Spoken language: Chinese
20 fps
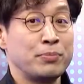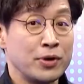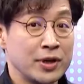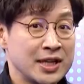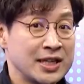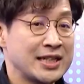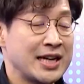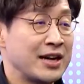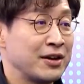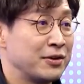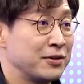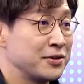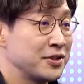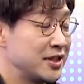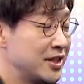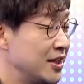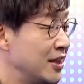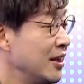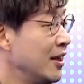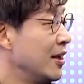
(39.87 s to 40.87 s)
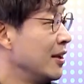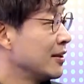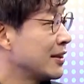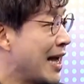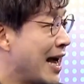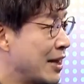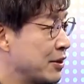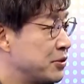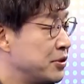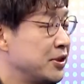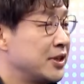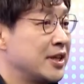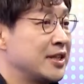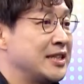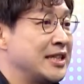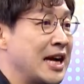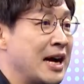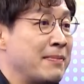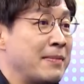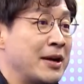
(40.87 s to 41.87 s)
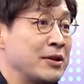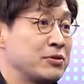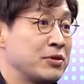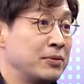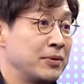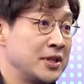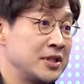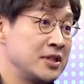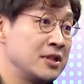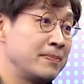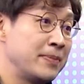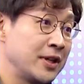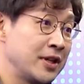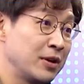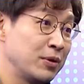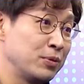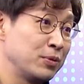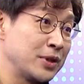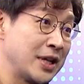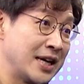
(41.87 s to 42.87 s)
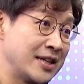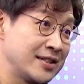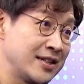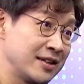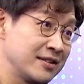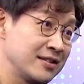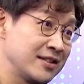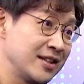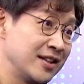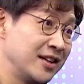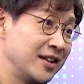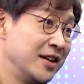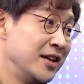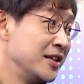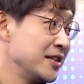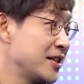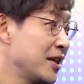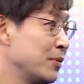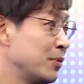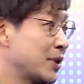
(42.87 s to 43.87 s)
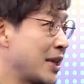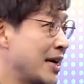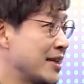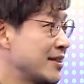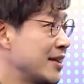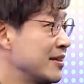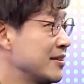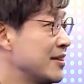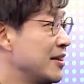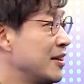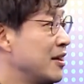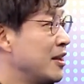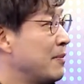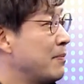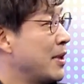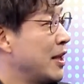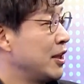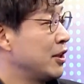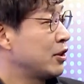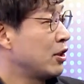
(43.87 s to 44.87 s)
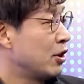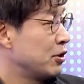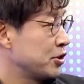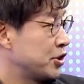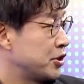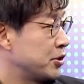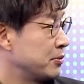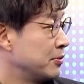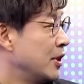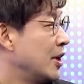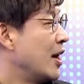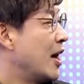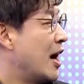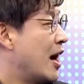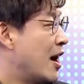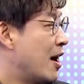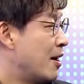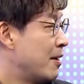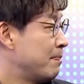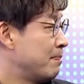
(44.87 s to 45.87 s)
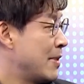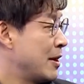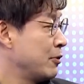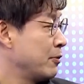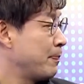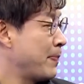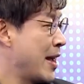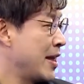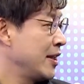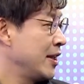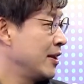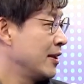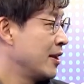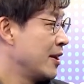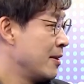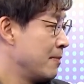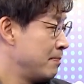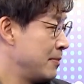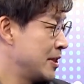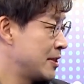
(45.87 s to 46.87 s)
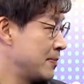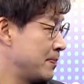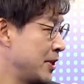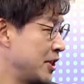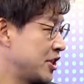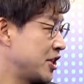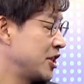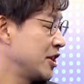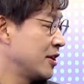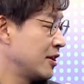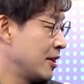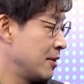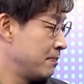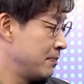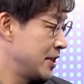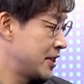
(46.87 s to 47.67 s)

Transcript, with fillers: 的波克夏公司大举的加码，所谓日本的五大商社。这五大商社里面，一豆秀哈马努贝尼、米兹比西、